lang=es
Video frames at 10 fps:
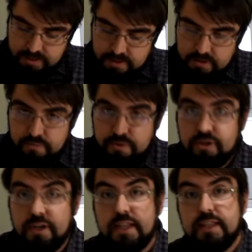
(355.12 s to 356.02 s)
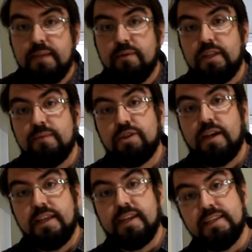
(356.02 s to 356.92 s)
Hemos puesto el reactivo, tenemos que
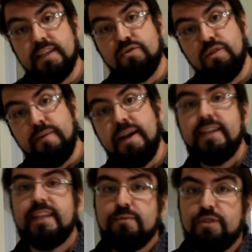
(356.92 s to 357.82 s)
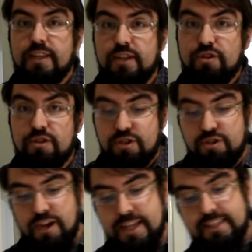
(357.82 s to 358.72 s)
hacer que se disuelva y tenemos que hacer todo
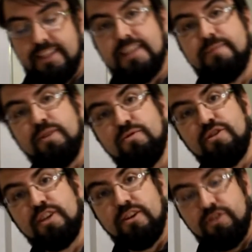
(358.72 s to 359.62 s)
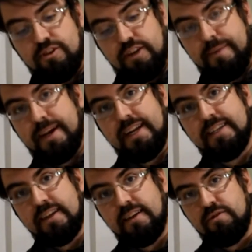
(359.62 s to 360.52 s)
esto antes de tres minutos que no se nos apague el
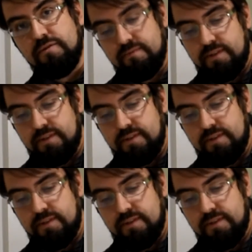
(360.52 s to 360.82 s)
cacharrito.